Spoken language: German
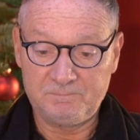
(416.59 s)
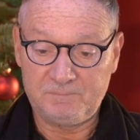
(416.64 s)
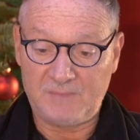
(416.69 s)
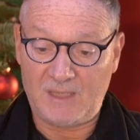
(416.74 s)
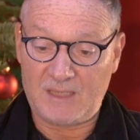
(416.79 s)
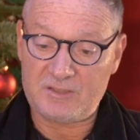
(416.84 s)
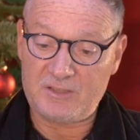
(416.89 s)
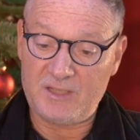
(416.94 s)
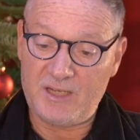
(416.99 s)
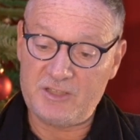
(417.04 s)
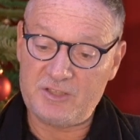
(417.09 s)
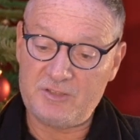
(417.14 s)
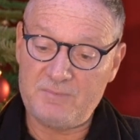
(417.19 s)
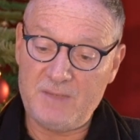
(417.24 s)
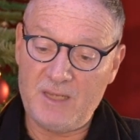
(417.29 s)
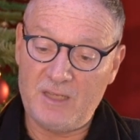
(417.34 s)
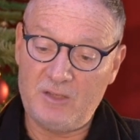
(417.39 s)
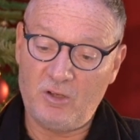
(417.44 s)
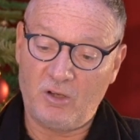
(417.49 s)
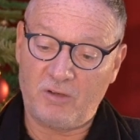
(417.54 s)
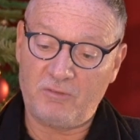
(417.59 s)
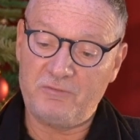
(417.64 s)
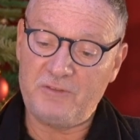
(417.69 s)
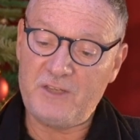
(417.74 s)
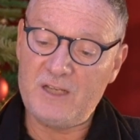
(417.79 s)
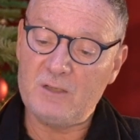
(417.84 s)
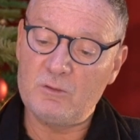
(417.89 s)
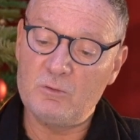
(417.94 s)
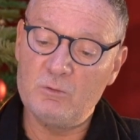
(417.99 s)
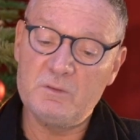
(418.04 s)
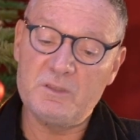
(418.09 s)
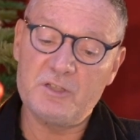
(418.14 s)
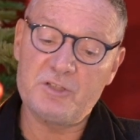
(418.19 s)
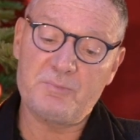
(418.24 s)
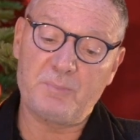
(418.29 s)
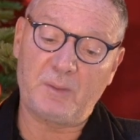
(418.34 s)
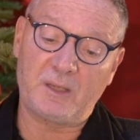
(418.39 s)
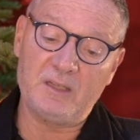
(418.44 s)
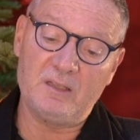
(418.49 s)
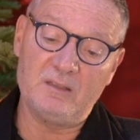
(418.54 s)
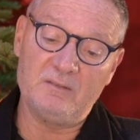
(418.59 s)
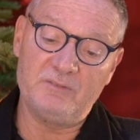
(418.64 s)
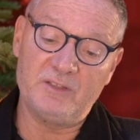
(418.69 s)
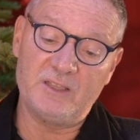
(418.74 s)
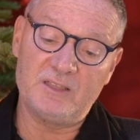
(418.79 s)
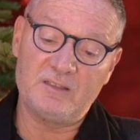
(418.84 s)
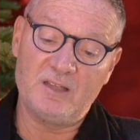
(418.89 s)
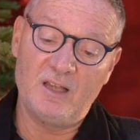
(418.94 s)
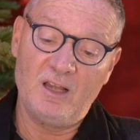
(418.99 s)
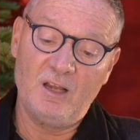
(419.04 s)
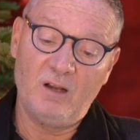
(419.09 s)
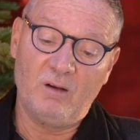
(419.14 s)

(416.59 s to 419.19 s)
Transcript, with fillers: dass es mir noch viel Gutes bringen wird.